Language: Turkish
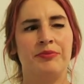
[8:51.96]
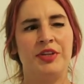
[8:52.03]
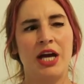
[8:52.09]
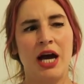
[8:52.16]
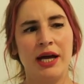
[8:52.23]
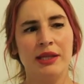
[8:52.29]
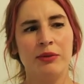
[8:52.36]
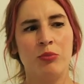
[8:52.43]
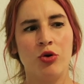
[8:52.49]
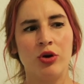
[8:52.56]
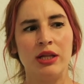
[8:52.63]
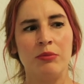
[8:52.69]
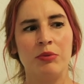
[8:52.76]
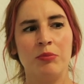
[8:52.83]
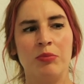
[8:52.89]
yani
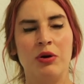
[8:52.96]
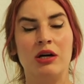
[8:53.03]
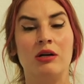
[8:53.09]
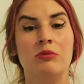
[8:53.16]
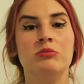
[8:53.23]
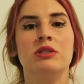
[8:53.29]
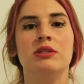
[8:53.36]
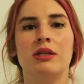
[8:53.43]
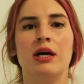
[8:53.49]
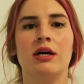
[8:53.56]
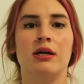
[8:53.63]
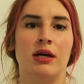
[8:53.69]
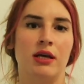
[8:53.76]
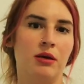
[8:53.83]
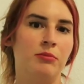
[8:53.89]
böyle bir
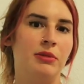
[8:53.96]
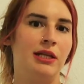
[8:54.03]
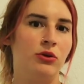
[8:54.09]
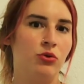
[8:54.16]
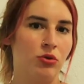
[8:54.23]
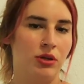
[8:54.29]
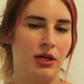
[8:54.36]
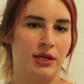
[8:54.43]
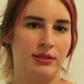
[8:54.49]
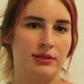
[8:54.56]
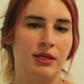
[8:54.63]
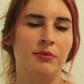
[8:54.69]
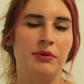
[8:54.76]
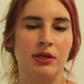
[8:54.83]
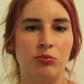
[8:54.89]
bağımlılığa kayabiliyorlar.
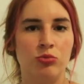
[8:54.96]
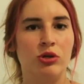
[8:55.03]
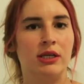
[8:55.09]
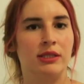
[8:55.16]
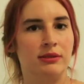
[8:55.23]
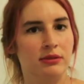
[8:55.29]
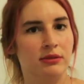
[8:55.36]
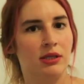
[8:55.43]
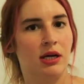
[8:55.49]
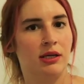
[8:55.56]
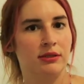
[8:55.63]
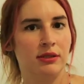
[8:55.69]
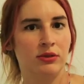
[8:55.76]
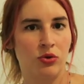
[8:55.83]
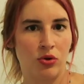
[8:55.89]
Tabii ki bu
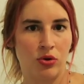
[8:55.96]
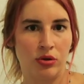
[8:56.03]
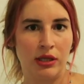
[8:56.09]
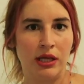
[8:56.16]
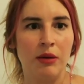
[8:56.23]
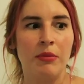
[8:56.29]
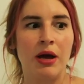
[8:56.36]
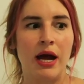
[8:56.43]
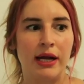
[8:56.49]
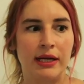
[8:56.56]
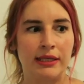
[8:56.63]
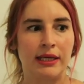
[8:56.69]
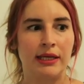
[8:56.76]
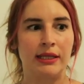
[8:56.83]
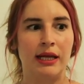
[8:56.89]
kadınlarda da öyle ama
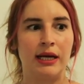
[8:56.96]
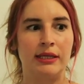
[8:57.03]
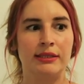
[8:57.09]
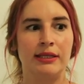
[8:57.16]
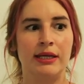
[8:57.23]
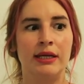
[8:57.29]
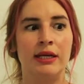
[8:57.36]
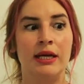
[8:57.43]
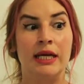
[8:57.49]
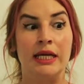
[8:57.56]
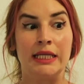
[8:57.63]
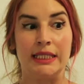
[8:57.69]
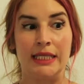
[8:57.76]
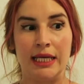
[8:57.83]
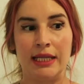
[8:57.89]
erkeklerde
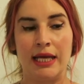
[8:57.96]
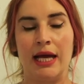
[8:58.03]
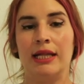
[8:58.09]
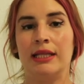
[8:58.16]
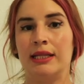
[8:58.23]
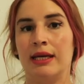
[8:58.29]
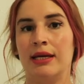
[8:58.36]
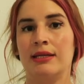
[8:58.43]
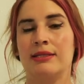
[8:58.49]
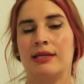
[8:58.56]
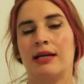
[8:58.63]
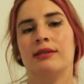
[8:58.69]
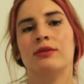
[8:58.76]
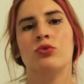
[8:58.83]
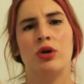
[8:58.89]
genelde
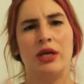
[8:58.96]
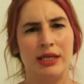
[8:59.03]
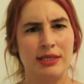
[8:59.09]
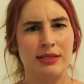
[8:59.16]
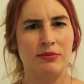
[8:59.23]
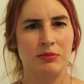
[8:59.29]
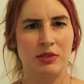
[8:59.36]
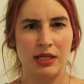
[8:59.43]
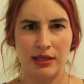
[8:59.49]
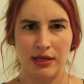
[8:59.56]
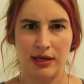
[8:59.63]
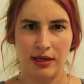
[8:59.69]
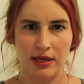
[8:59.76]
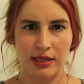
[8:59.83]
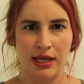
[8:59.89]
zaten o eğitimde
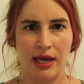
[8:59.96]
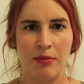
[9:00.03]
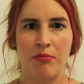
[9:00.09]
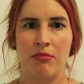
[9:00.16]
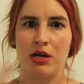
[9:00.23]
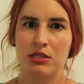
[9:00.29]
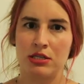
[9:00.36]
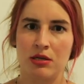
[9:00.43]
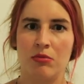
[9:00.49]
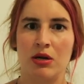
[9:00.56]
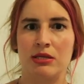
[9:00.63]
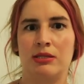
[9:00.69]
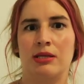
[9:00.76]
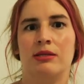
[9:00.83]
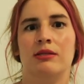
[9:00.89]
de hani en başta
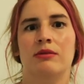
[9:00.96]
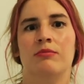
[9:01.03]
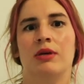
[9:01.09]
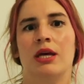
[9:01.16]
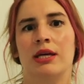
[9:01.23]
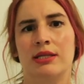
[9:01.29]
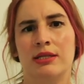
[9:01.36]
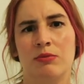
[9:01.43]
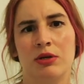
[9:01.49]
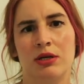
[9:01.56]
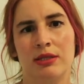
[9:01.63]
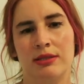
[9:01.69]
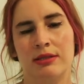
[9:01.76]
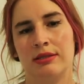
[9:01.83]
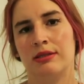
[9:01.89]
bahsettiğim bir eğitime
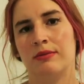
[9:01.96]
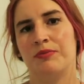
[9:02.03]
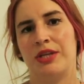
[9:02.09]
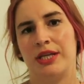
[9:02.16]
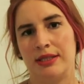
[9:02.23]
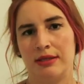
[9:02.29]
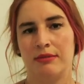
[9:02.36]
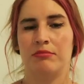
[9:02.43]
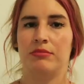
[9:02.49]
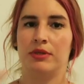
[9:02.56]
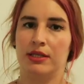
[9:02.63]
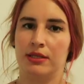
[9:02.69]
katıldım dediğim